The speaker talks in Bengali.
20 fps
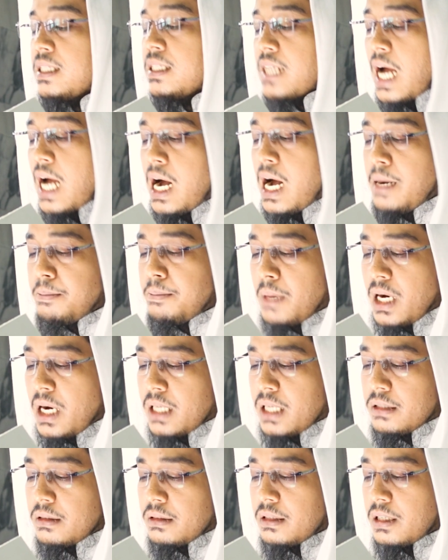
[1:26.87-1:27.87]
যে
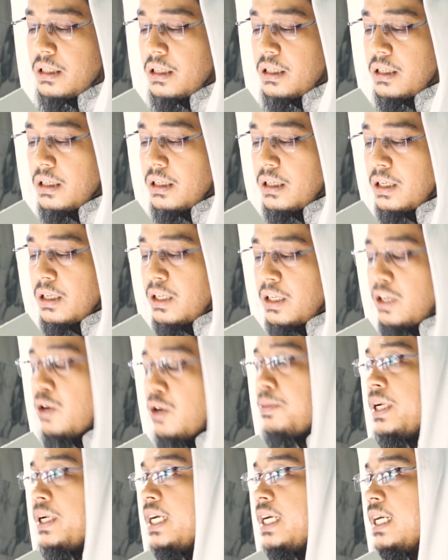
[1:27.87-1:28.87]
আহমাদ
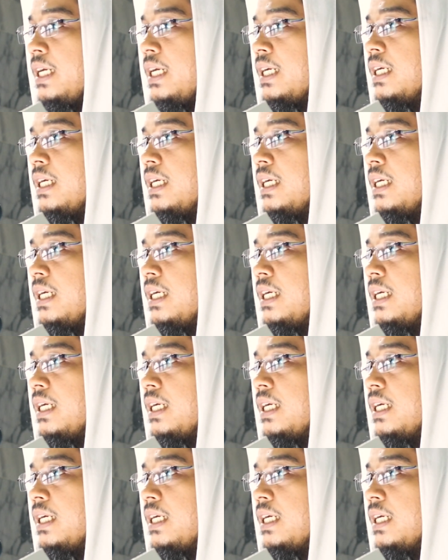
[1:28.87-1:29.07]
নবী